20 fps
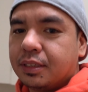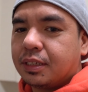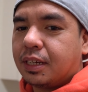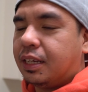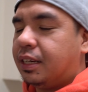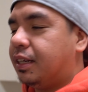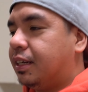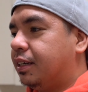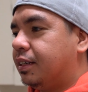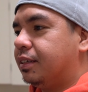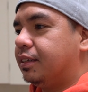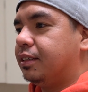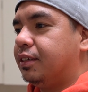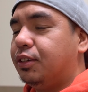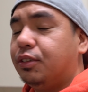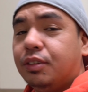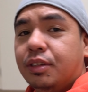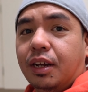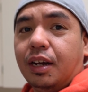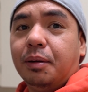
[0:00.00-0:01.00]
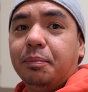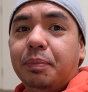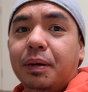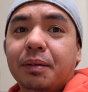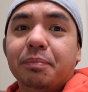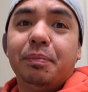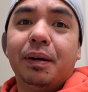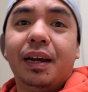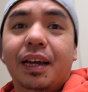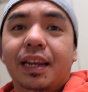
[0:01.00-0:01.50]
kanang yung
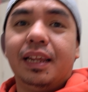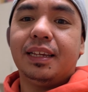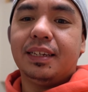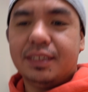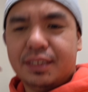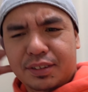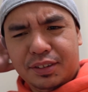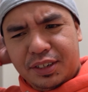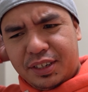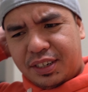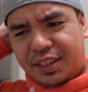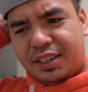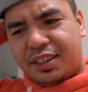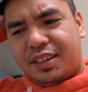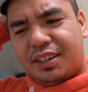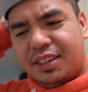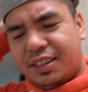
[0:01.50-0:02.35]
nakapagpagaling or